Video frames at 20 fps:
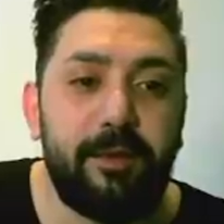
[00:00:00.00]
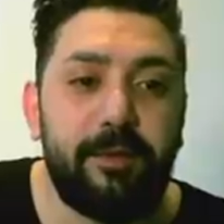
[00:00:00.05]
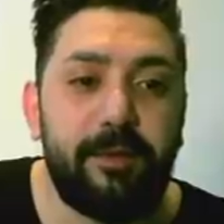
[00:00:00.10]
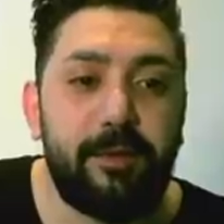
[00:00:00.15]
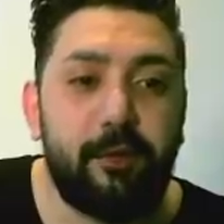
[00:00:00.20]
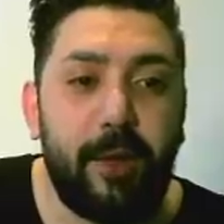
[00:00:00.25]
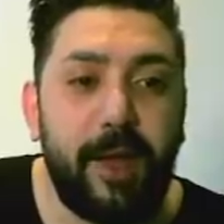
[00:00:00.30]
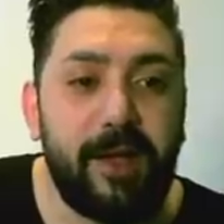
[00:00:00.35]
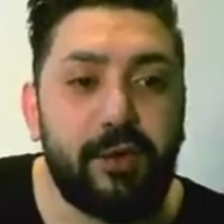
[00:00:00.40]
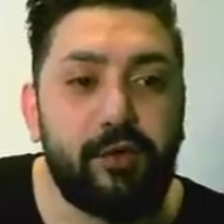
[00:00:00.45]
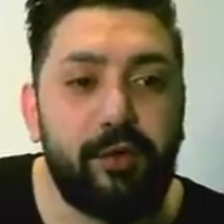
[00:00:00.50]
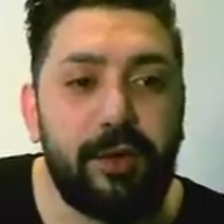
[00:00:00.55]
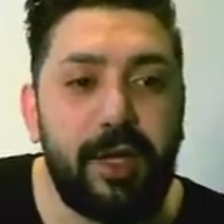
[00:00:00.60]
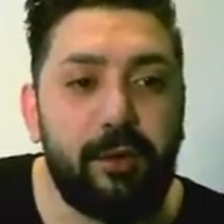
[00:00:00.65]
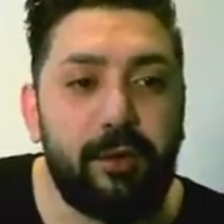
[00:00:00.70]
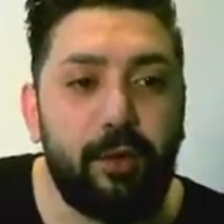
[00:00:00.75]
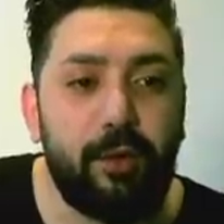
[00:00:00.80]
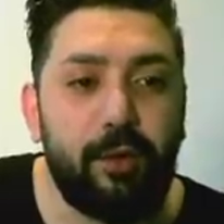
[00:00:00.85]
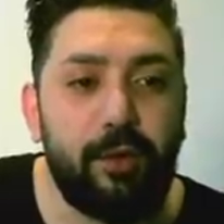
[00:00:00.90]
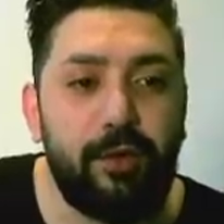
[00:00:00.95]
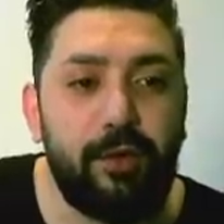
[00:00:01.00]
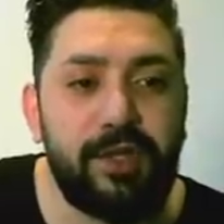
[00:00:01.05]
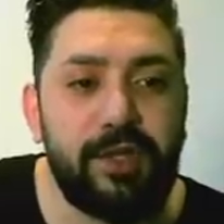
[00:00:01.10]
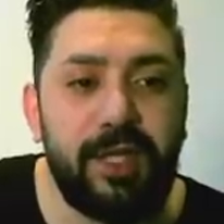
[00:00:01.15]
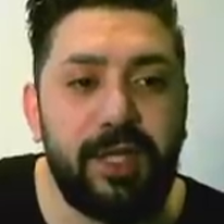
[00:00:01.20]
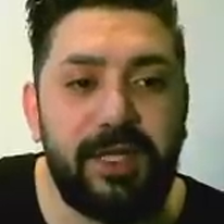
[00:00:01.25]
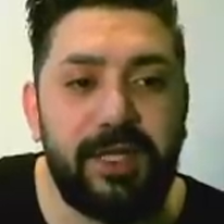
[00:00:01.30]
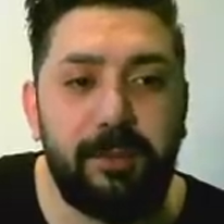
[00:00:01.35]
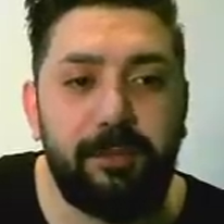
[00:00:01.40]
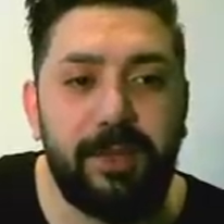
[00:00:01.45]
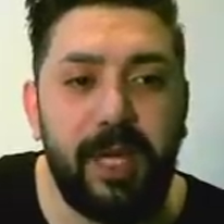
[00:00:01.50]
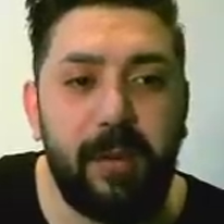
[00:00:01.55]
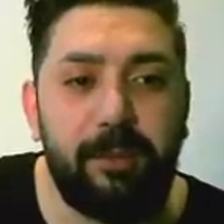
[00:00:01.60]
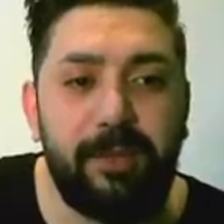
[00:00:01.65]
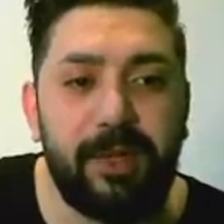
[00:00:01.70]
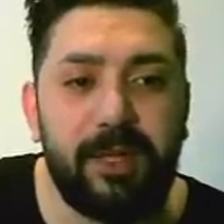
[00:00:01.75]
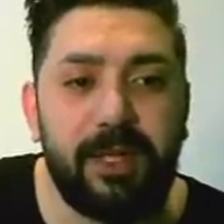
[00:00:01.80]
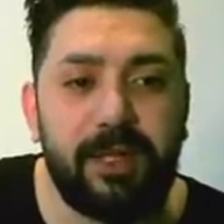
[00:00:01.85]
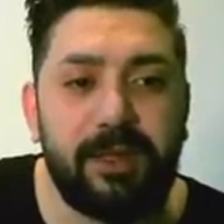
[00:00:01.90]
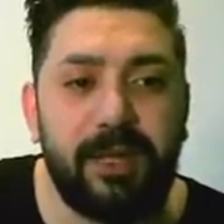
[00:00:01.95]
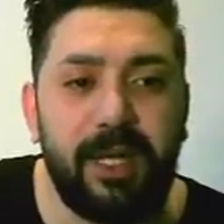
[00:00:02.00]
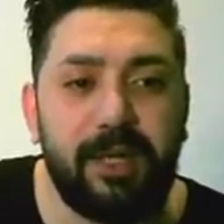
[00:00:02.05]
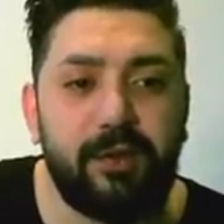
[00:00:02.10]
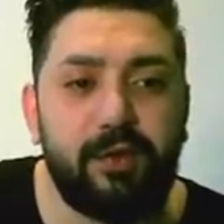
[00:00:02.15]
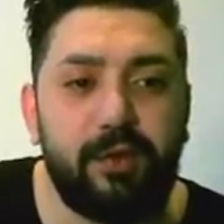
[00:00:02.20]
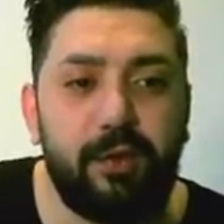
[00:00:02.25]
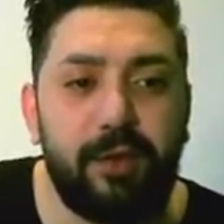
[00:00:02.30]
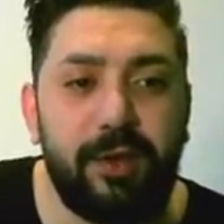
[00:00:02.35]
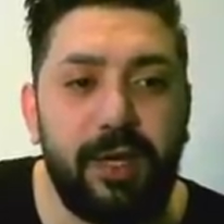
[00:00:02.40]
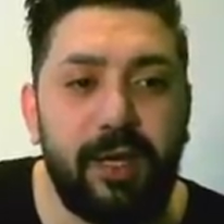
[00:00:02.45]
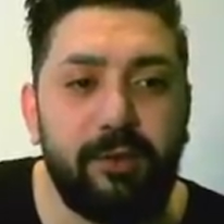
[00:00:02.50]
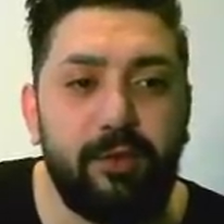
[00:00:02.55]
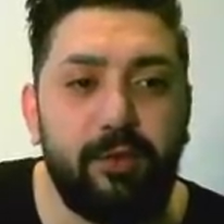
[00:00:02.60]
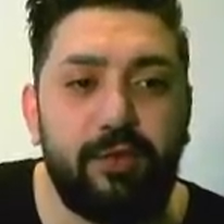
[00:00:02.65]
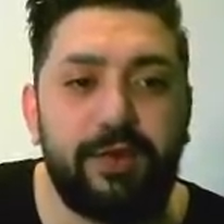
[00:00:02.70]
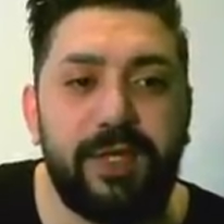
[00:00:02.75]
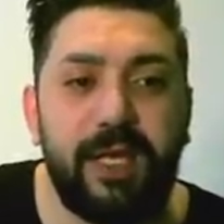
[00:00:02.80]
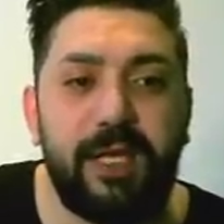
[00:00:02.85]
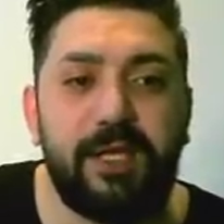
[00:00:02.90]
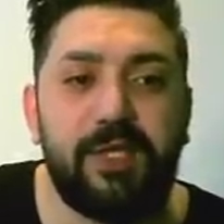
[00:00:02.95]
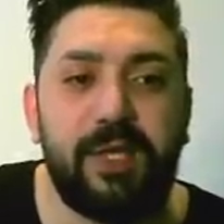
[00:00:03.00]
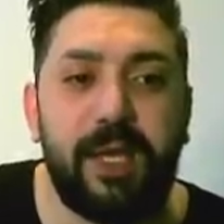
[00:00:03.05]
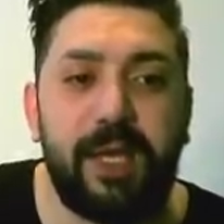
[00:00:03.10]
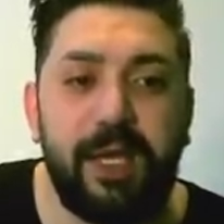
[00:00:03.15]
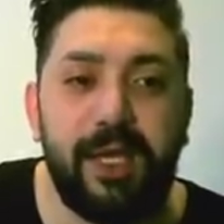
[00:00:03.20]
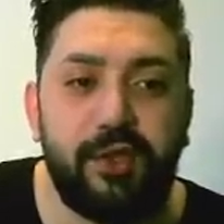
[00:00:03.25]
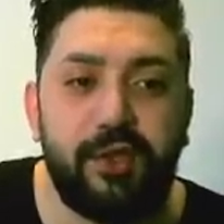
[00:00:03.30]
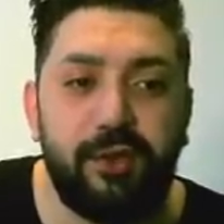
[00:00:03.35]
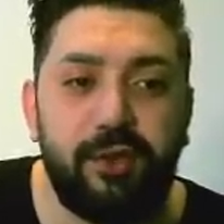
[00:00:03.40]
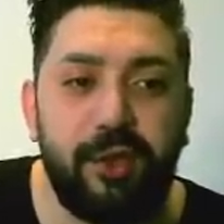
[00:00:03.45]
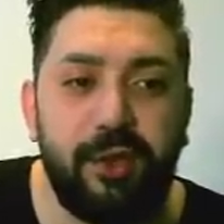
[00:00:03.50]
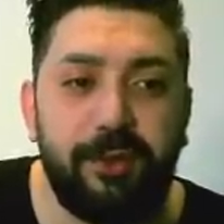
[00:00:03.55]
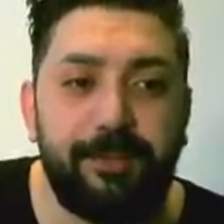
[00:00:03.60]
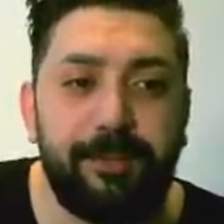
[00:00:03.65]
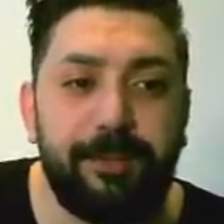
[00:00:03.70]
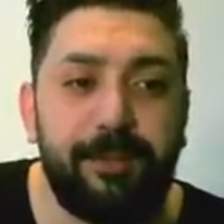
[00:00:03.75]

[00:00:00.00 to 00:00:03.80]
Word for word: Daha sonra ne oluyor? İşte dip yapıldıktan sonra yükselişe geçiyor.